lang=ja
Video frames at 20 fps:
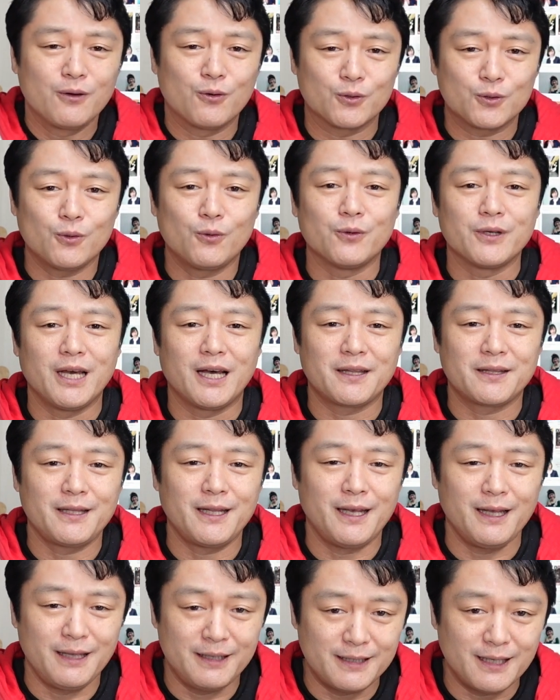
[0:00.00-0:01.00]
ことをやっ
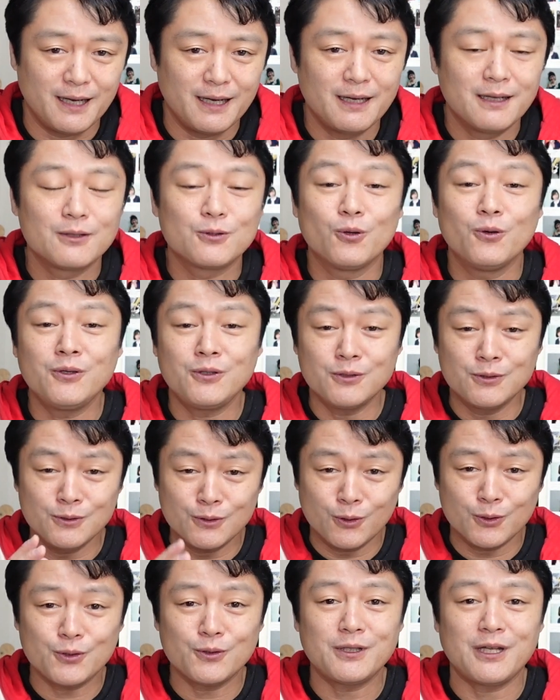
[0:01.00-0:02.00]
ていたという
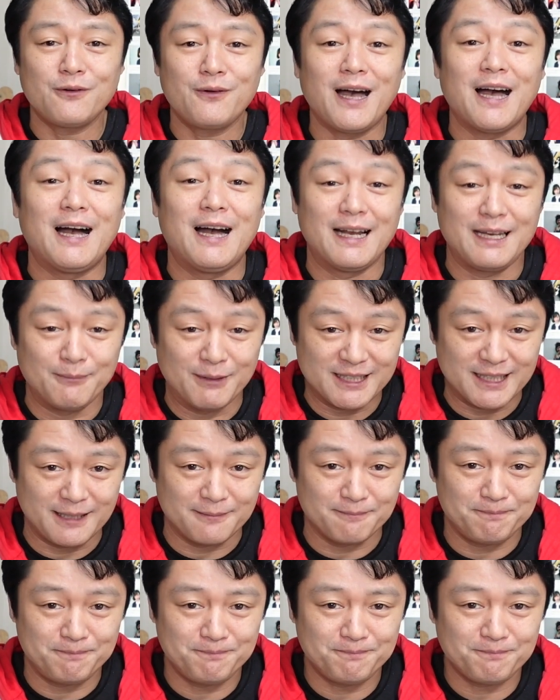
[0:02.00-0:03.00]
ことではありません。